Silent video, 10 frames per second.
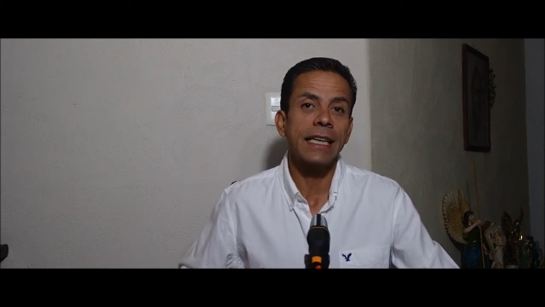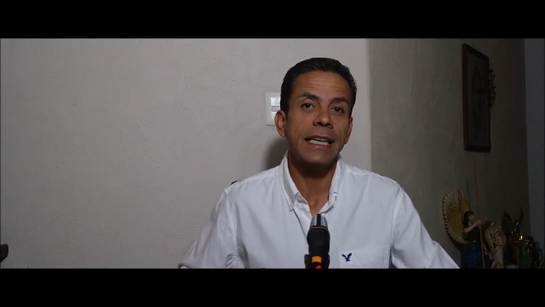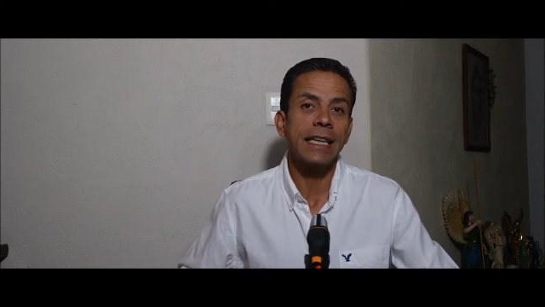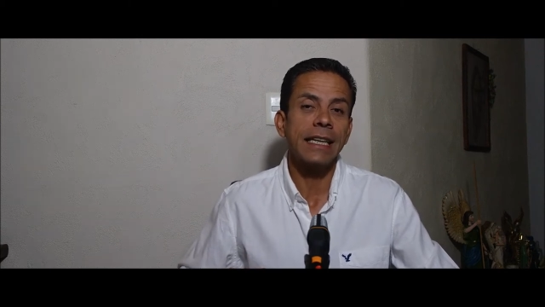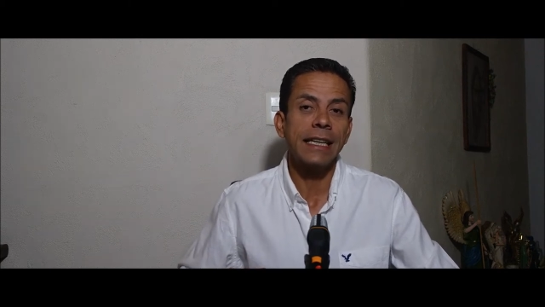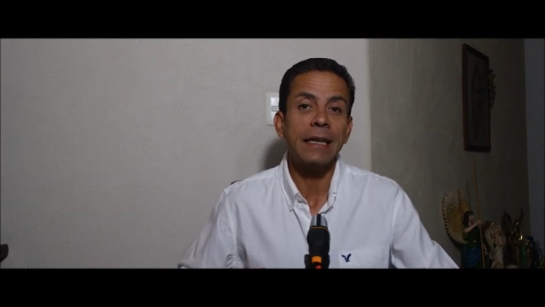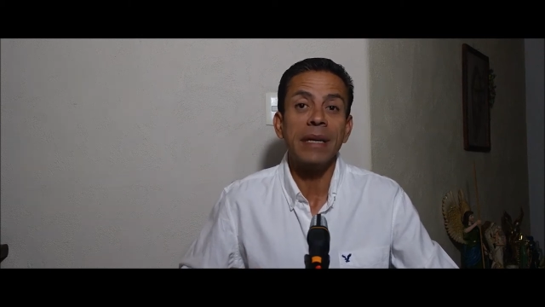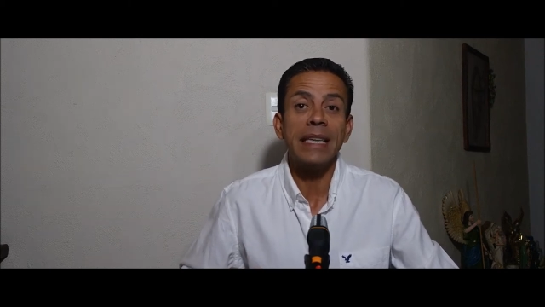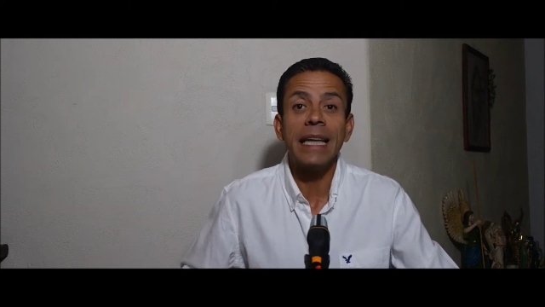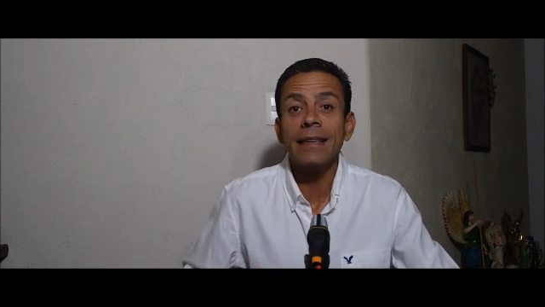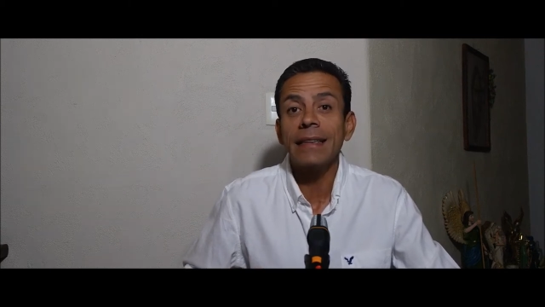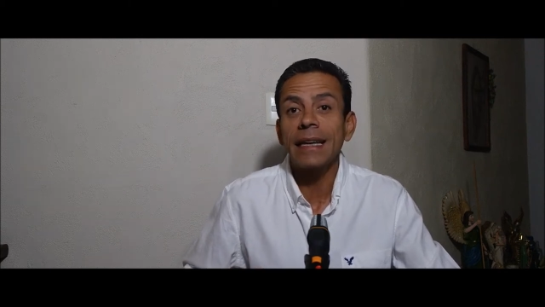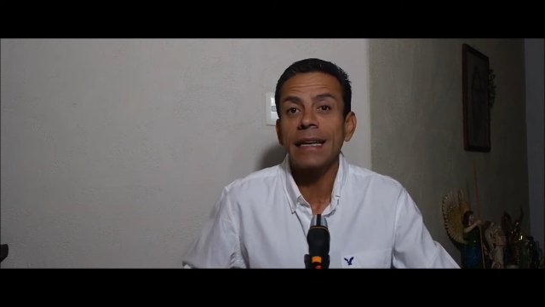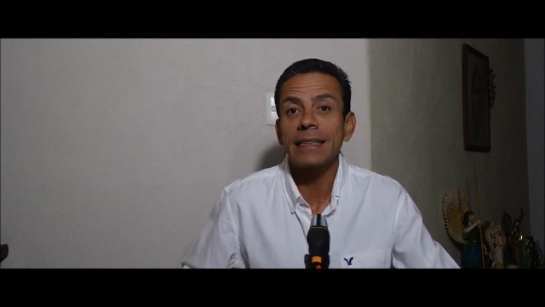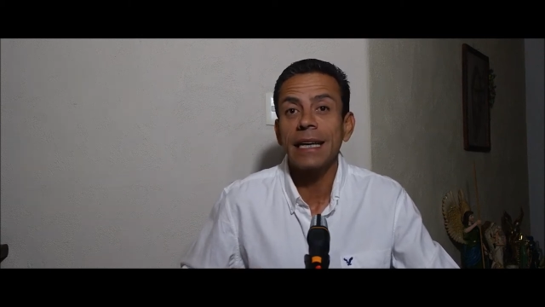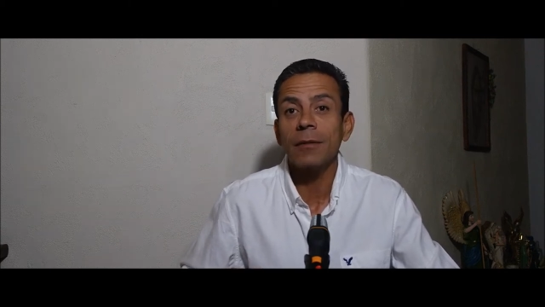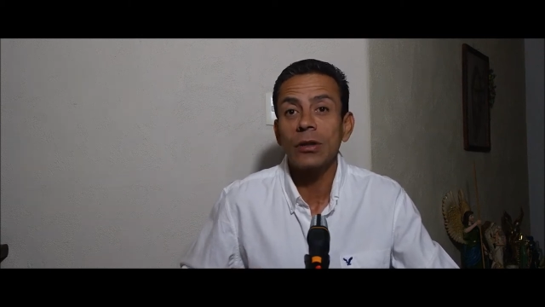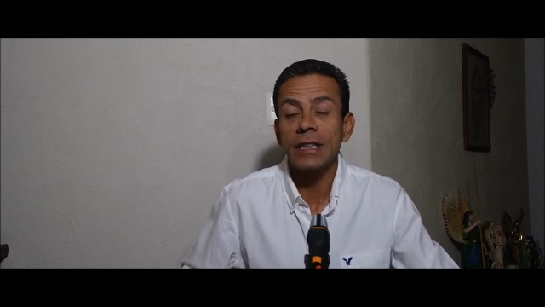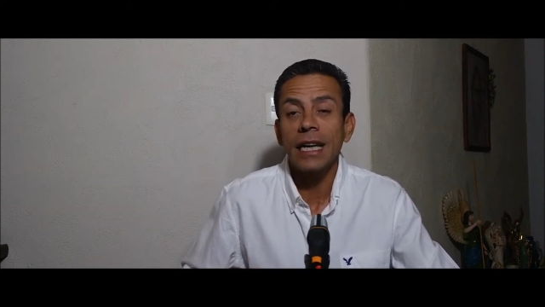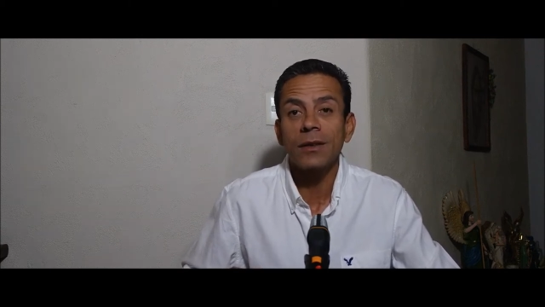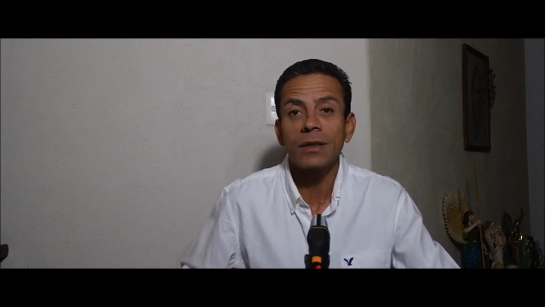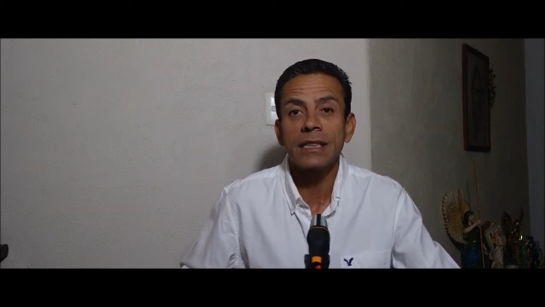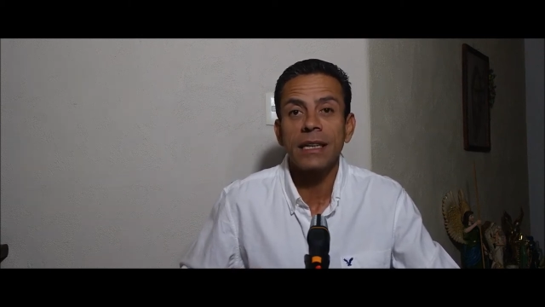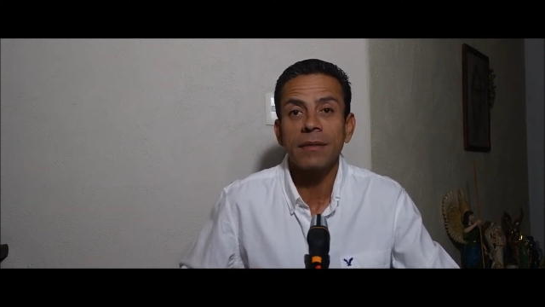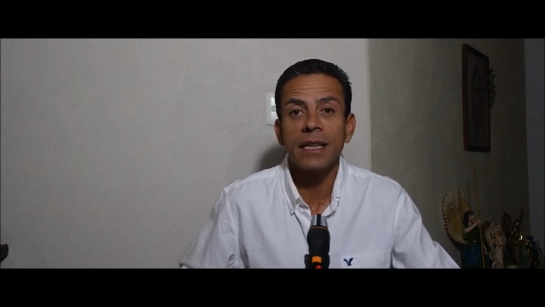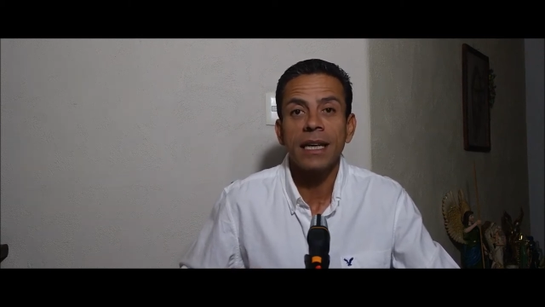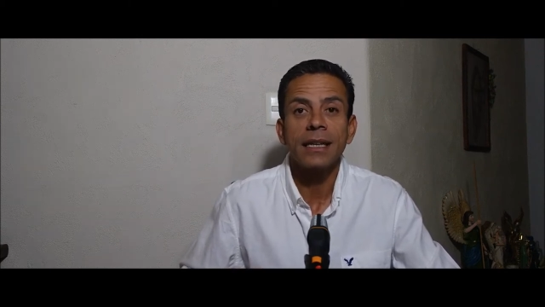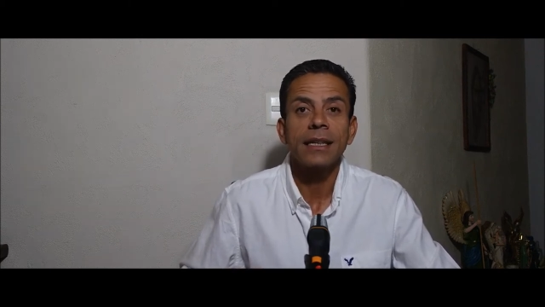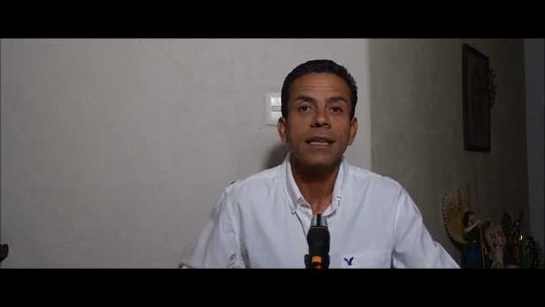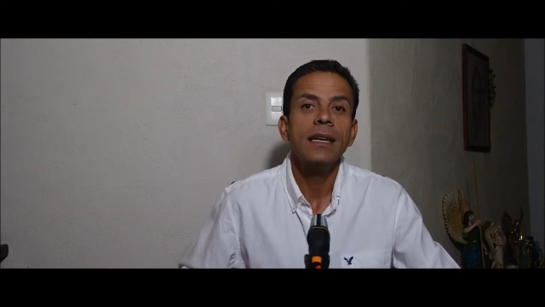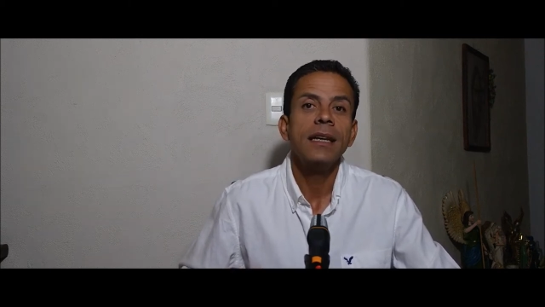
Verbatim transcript: y limitante que sabotea nuestra vida.